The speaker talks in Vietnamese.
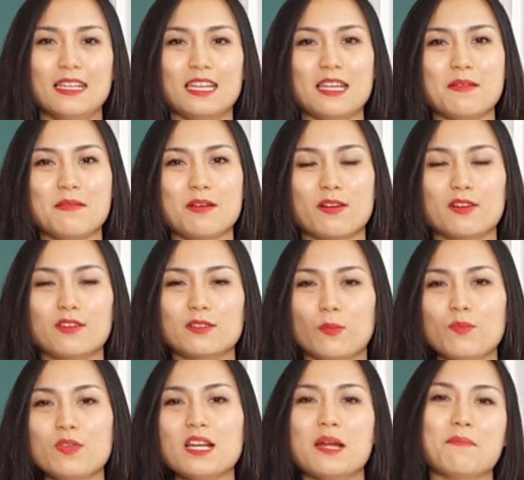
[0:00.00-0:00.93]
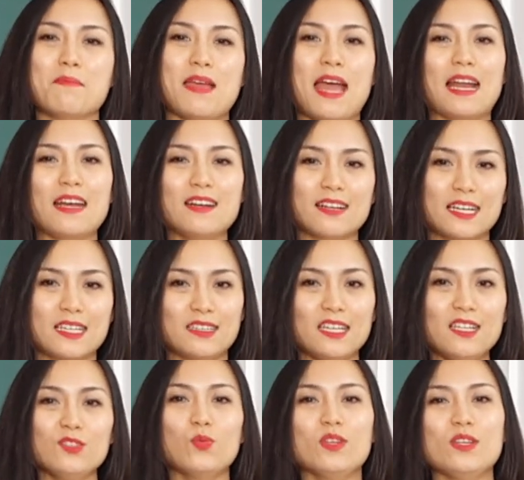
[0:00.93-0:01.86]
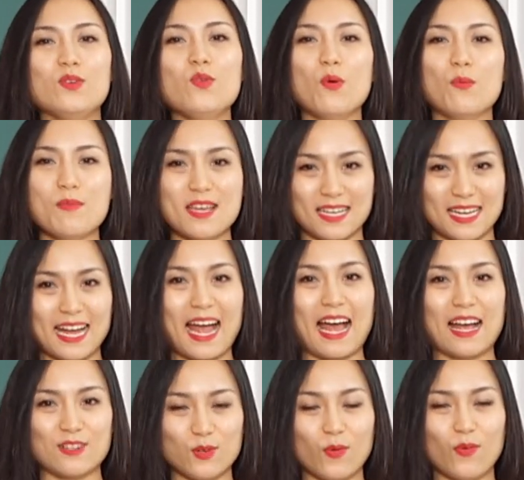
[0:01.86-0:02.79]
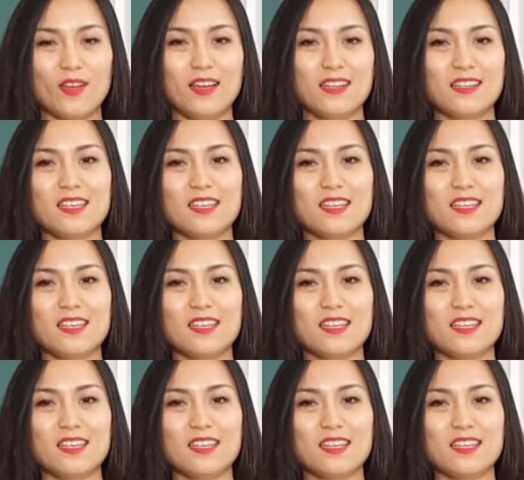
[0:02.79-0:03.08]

thì giống như là mẹ ăn được cái tinh túy của biển cả rồi